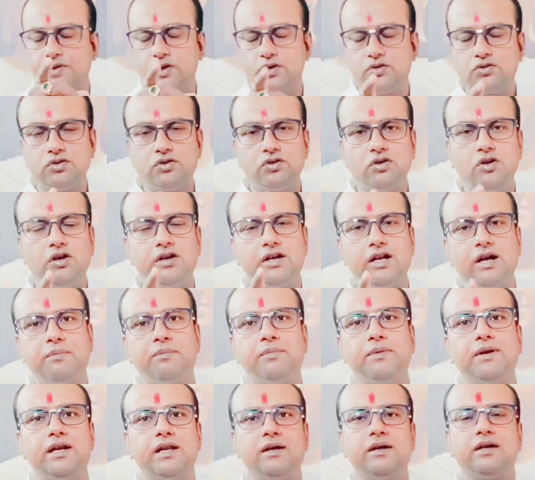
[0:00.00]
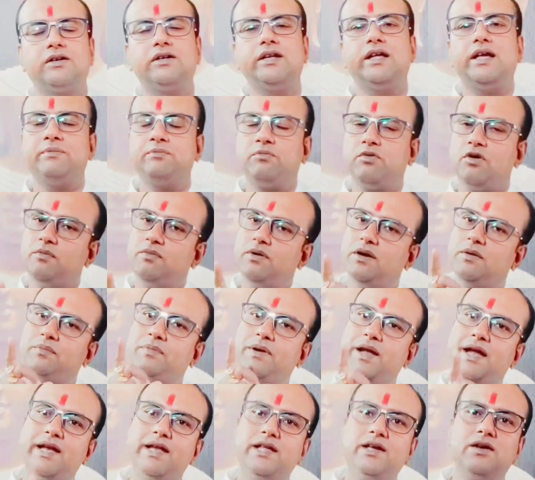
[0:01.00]
দর্শকগণ আপনারা প্রপার
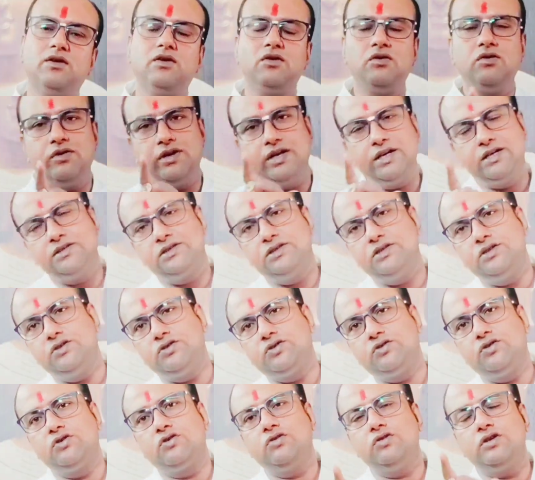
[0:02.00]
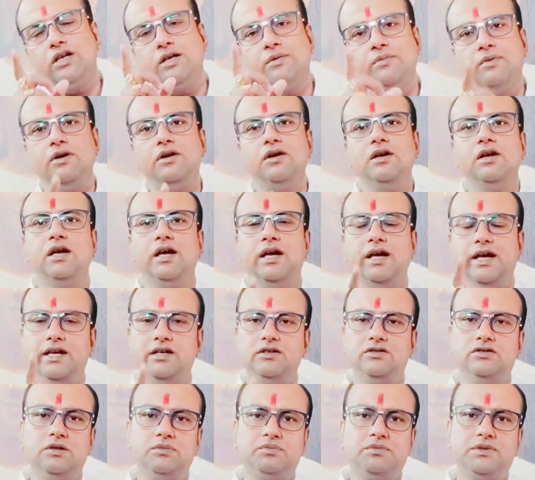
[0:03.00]
প্ল্যানিং করুন এক্সিকিউট করুন এবং
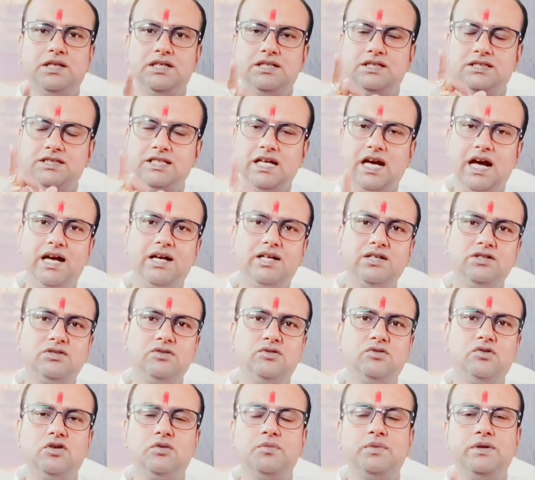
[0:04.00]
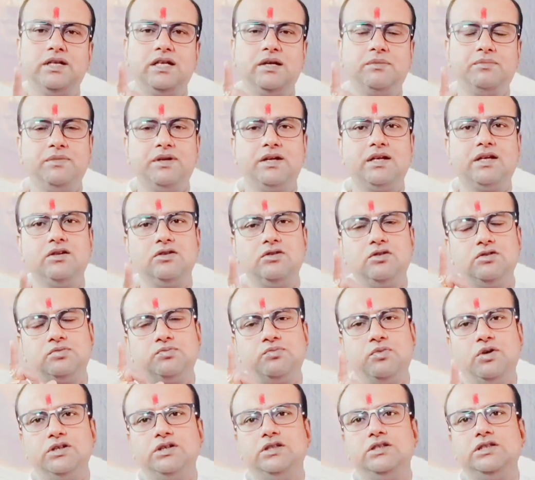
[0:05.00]
এই সপ্তাহে যা কিছু করবেন আপনার কিন্তু
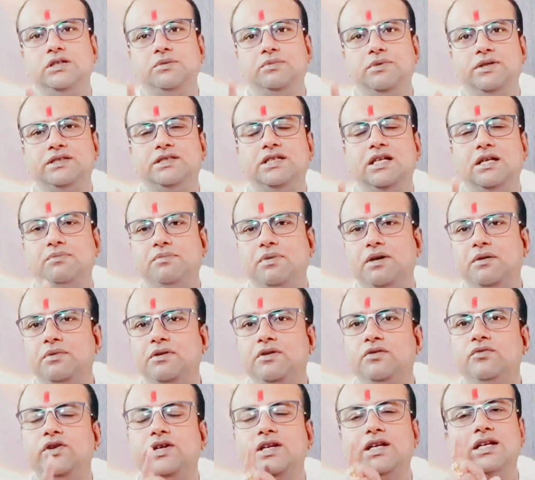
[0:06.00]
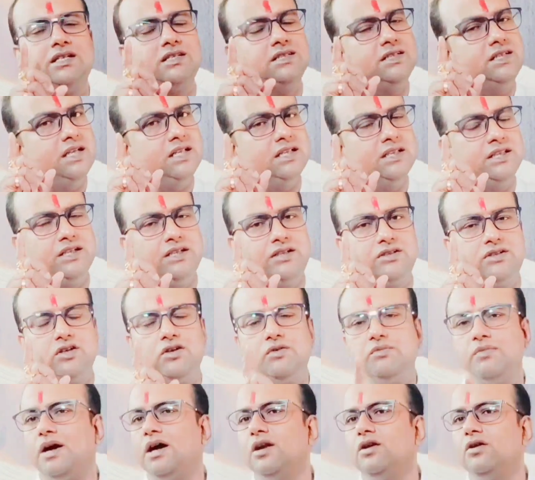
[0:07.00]
পজিটিভ রেজাল্ট পাবেন ফিনান্সিয়াল
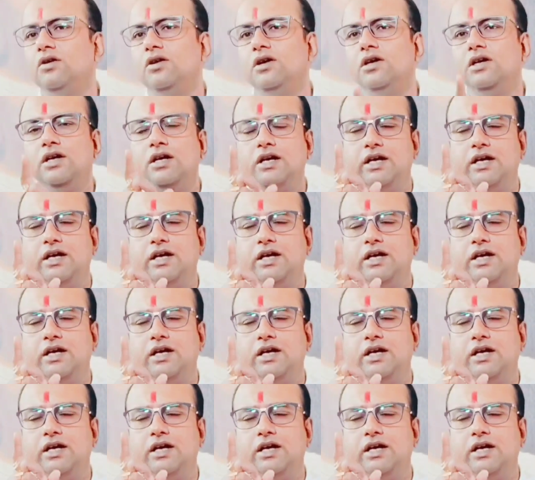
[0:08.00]
দিকটাও ভালো